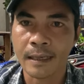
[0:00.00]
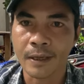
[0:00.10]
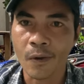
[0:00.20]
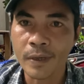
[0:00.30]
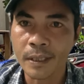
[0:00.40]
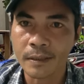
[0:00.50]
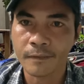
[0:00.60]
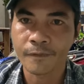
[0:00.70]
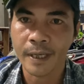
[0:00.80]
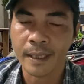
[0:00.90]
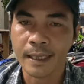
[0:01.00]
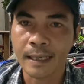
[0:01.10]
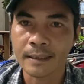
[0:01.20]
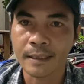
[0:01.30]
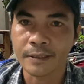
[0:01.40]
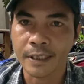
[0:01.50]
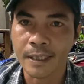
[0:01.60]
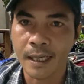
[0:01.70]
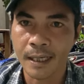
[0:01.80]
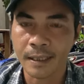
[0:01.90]
nói về cái anh nghệ sĩ
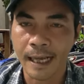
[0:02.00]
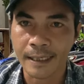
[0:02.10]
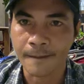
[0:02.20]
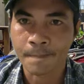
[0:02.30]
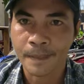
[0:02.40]
hờ này